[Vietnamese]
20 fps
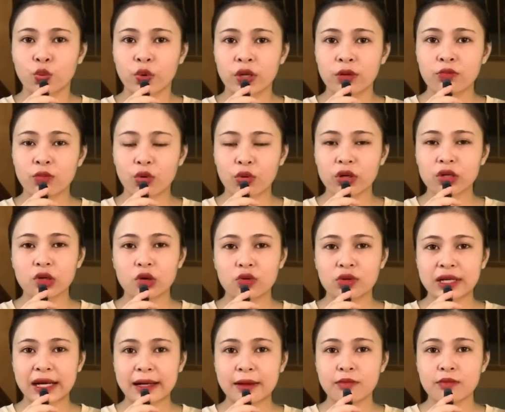nguyên một cái
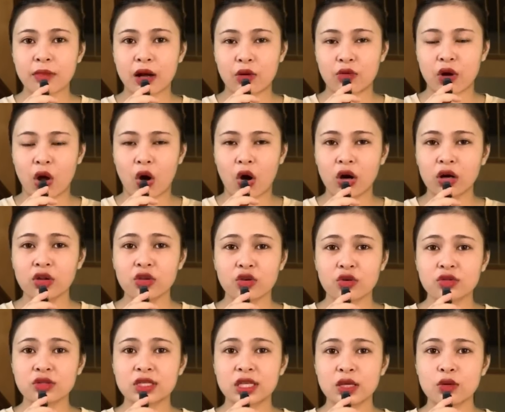con rắn màu đỏ, nó
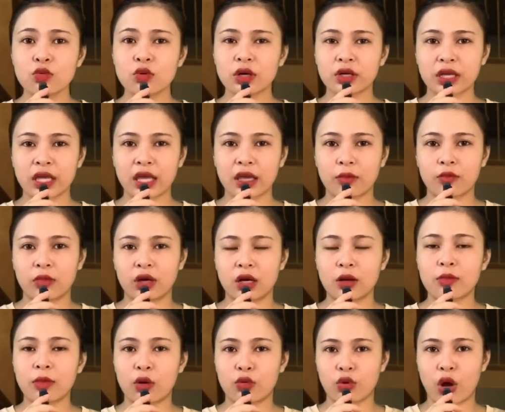nhỏ xíu à nghe, mà
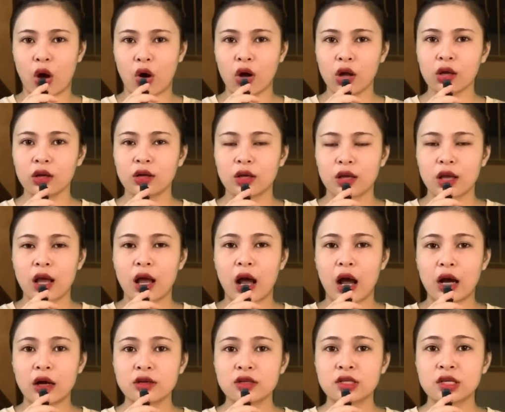nó màu đỏ.
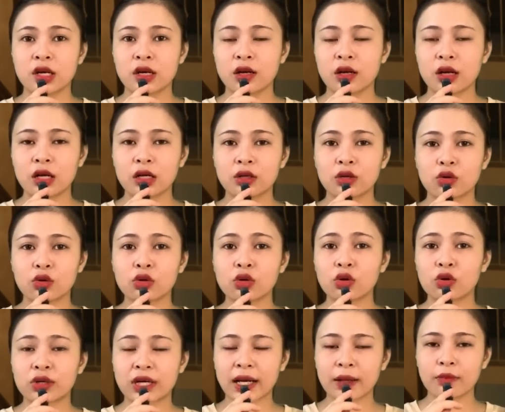Ở trên lưng của
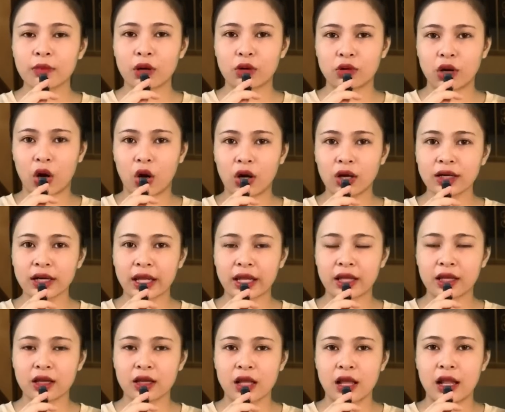con rắn màu đỏ
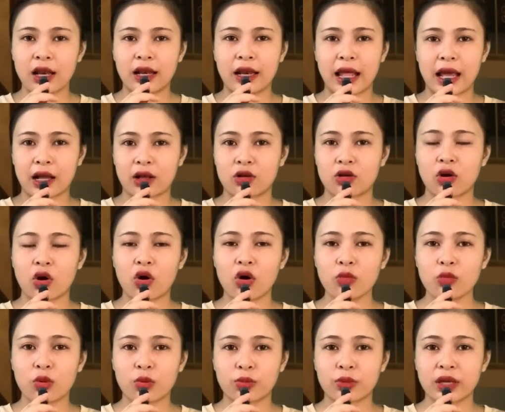này là có
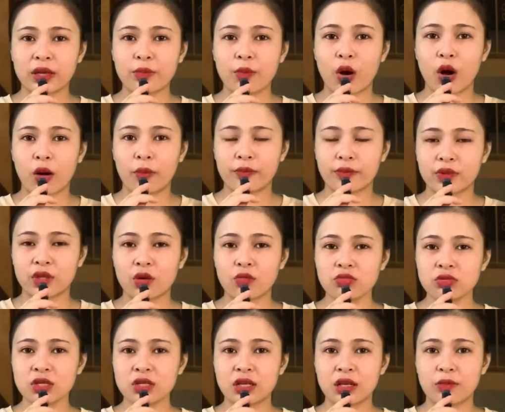một cái bờm
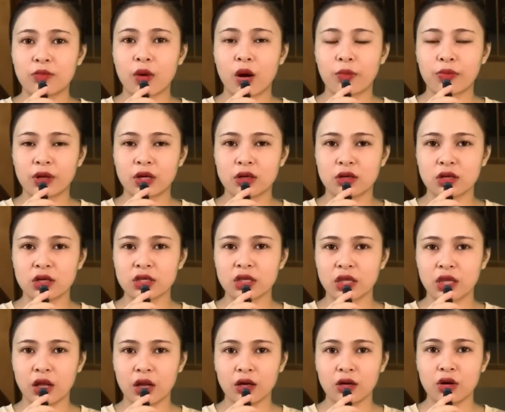giống như là bờm ngựa
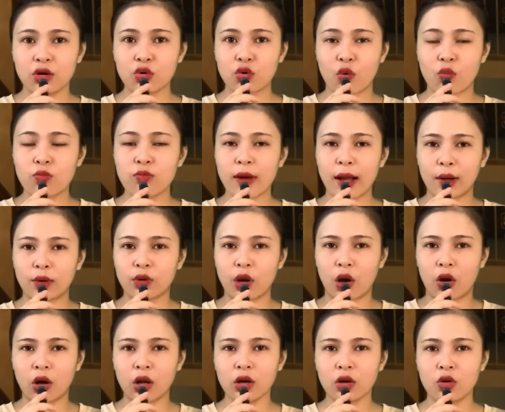gì đó, nó cũng màu
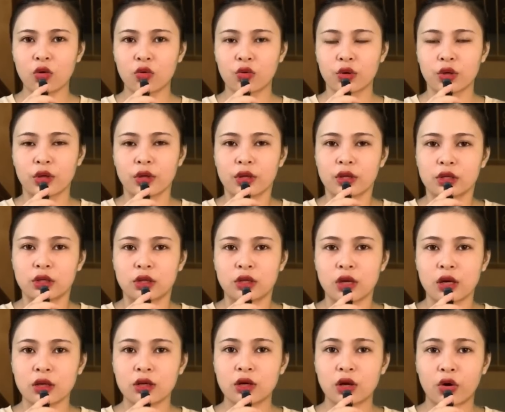đỏ luôn.
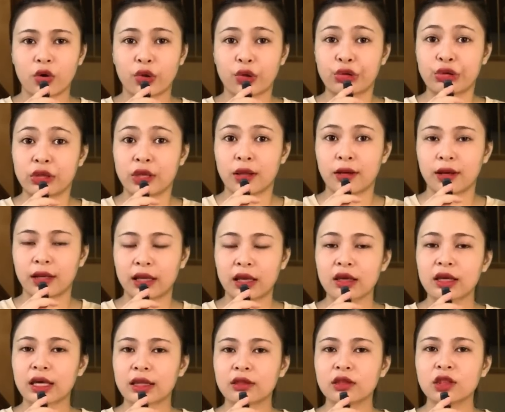Chết rồi, nhìn
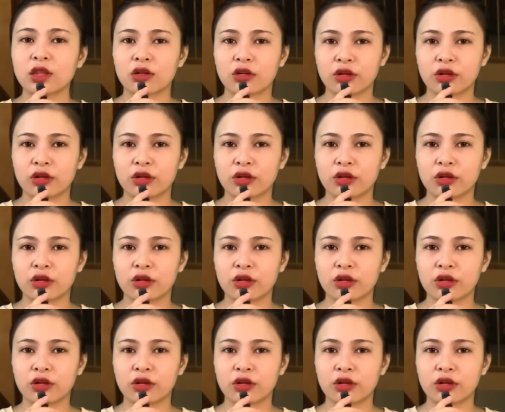cái cảnh